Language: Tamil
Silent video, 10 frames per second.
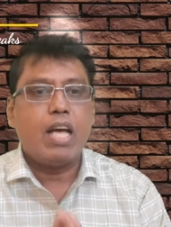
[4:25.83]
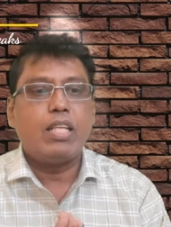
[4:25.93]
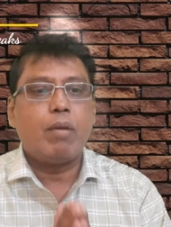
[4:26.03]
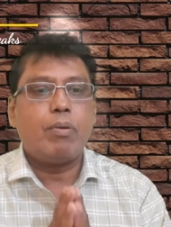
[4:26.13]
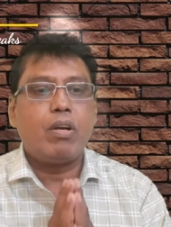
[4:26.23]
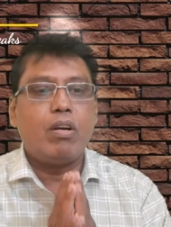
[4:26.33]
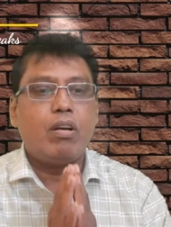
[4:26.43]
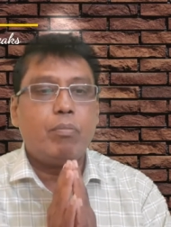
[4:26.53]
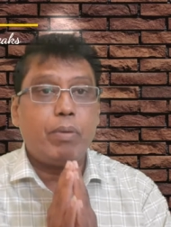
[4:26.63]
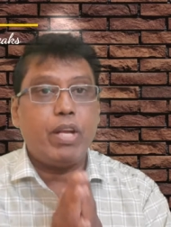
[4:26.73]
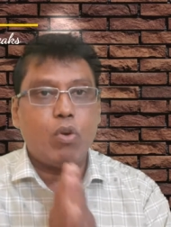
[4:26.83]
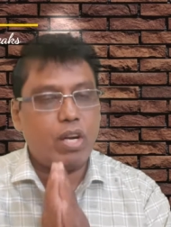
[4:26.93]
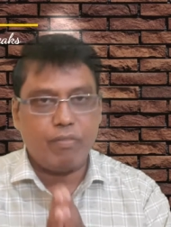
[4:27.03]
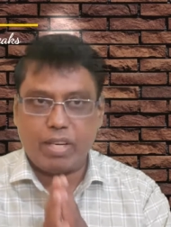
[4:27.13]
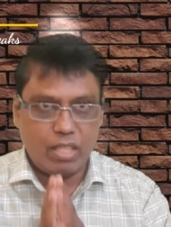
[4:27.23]
அதுக்கப்புறம் ப்ரீ
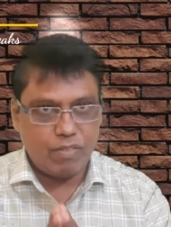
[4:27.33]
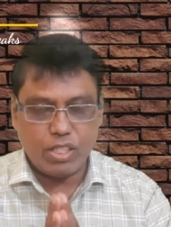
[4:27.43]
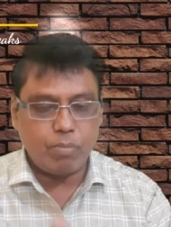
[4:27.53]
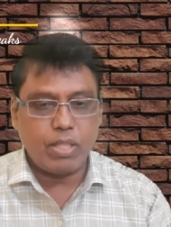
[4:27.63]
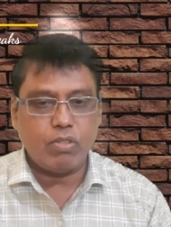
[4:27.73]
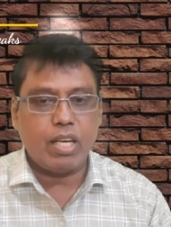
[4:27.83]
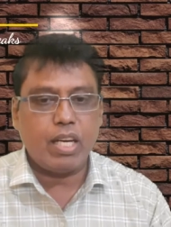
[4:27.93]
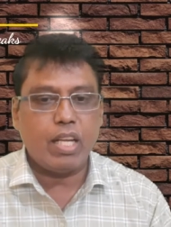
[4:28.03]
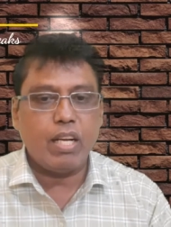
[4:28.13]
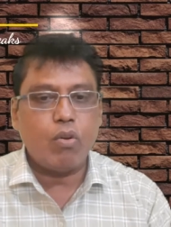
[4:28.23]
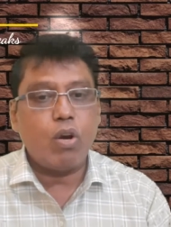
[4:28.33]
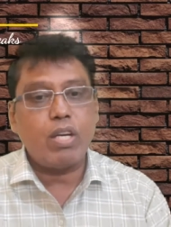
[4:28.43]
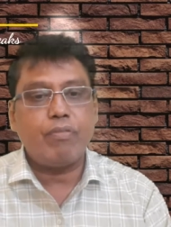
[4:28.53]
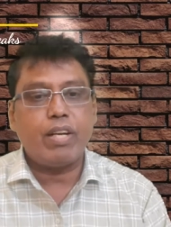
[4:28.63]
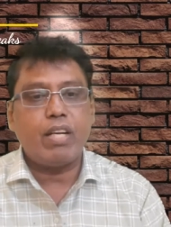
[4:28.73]
குவார்ட்டர் ஃபைனல் தான் ஃபஸ்ட் மேட்ச் விளாண்டாரு
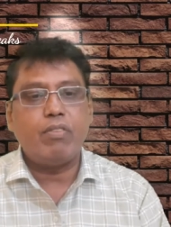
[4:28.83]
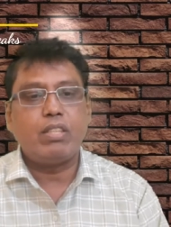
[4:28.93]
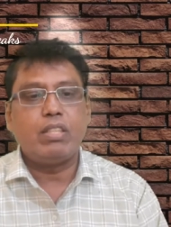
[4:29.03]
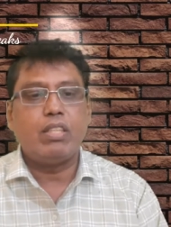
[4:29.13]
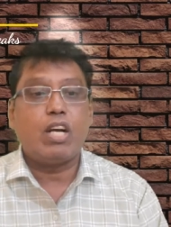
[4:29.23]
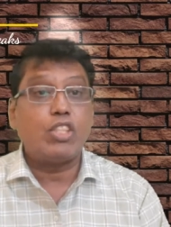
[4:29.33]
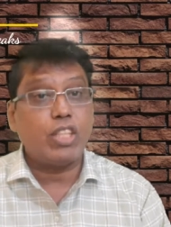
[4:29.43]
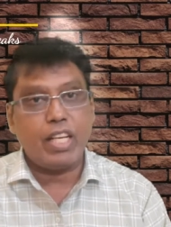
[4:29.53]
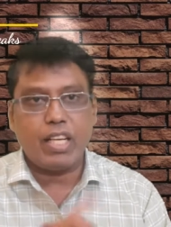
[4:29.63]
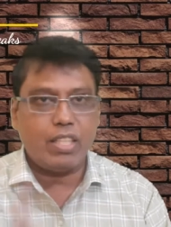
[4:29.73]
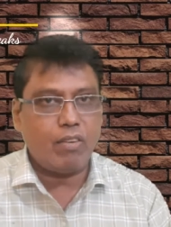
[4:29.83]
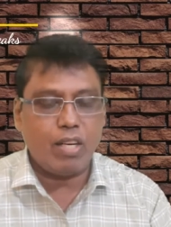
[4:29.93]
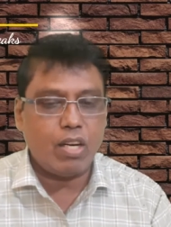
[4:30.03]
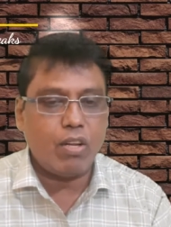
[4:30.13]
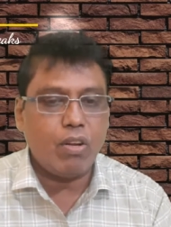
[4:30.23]
குவார்ட்டர் ஃபைனல் வந்து ஆஸ்திரேலியாக்கு எதிராக
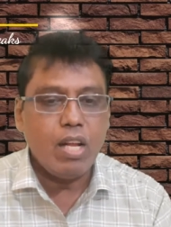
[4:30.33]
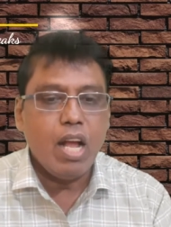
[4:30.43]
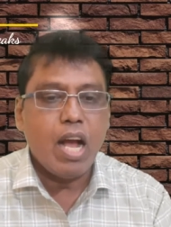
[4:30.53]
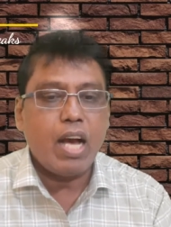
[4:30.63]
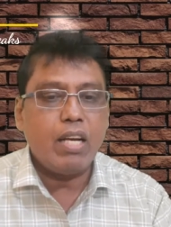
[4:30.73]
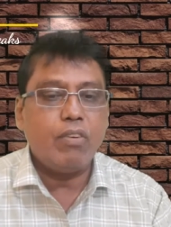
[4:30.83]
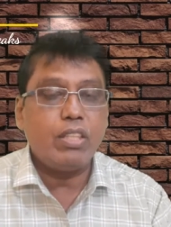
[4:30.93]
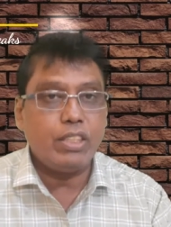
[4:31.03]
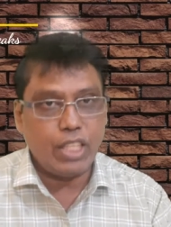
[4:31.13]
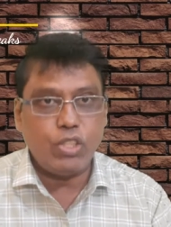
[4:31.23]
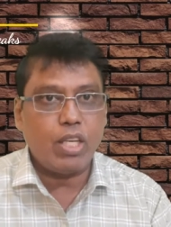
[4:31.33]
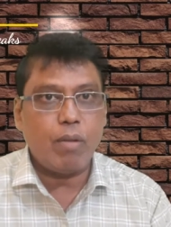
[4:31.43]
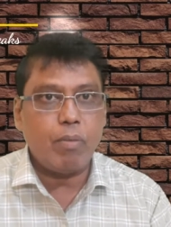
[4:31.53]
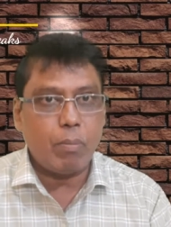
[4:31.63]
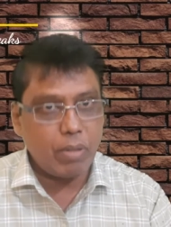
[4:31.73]
விளாண்டோம் அதில் வந்து ஜெயிச்சோம்
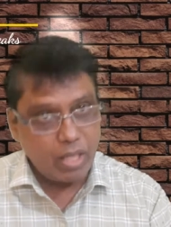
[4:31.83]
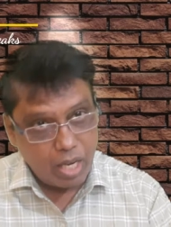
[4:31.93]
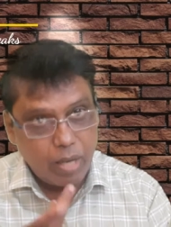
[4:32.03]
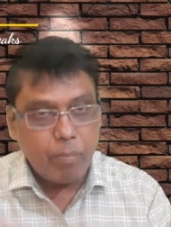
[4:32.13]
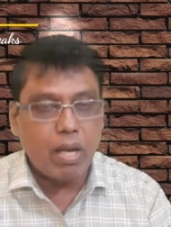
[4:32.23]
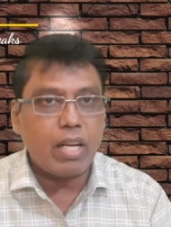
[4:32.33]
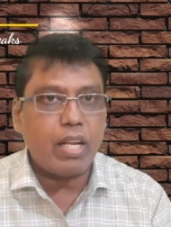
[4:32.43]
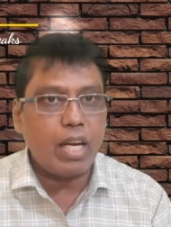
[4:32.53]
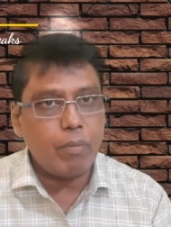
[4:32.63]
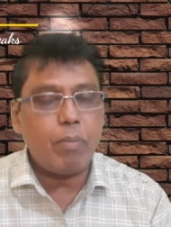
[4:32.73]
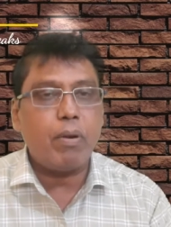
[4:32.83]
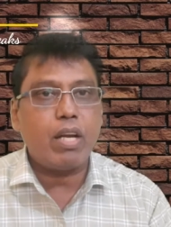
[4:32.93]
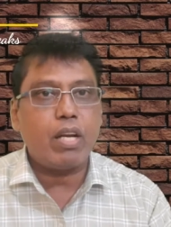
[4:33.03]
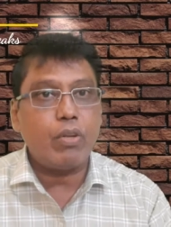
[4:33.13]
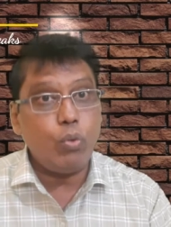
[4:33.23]
நம்ம அப்போ தான் நானே பார்க்குறேன் எல்லாருமே
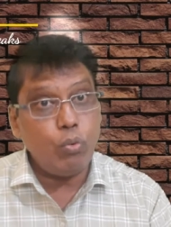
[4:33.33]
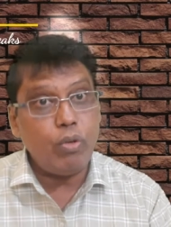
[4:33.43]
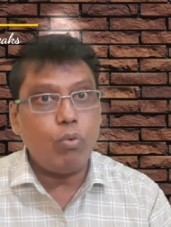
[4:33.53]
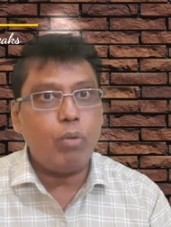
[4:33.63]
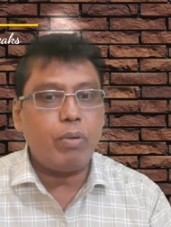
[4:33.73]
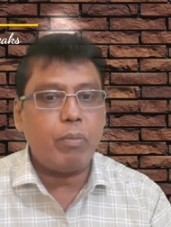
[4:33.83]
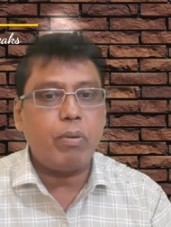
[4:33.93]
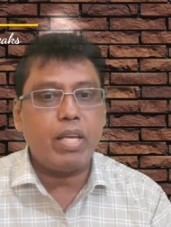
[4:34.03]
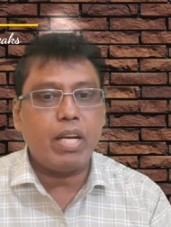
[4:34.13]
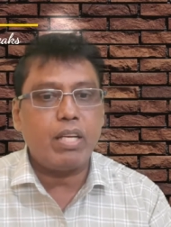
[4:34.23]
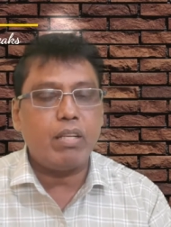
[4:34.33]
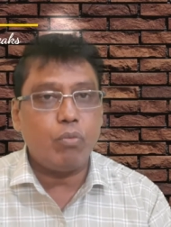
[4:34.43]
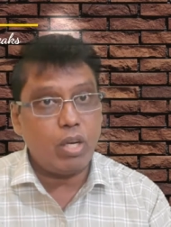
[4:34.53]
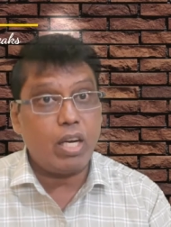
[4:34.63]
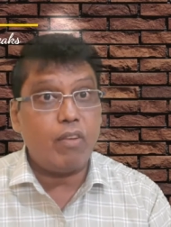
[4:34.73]
பார்க்குறாங்க யூவி இவ்வளோ பெரிய பிளேயரானு
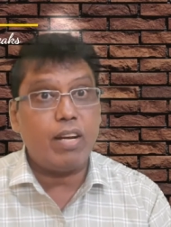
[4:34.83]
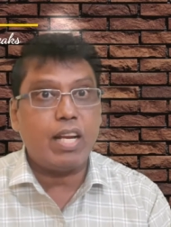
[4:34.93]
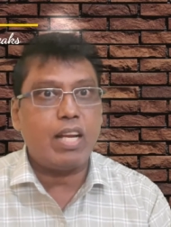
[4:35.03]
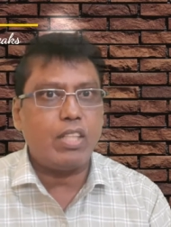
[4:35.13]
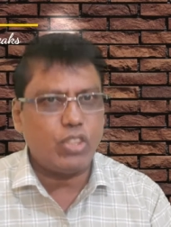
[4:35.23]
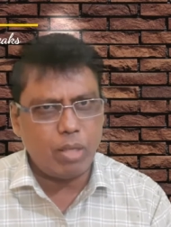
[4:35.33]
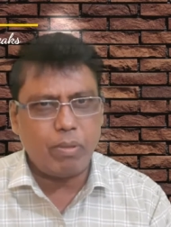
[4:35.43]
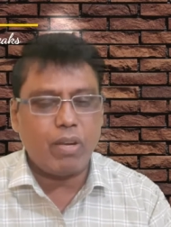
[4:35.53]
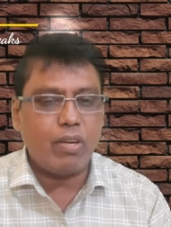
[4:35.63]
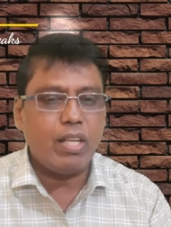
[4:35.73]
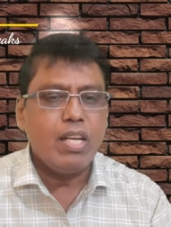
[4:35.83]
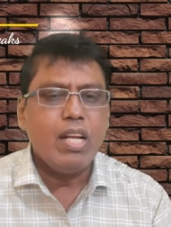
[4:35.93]
இவ்வளோ நல்லா விளையாடுறாரு சின்ன பையன் அவர்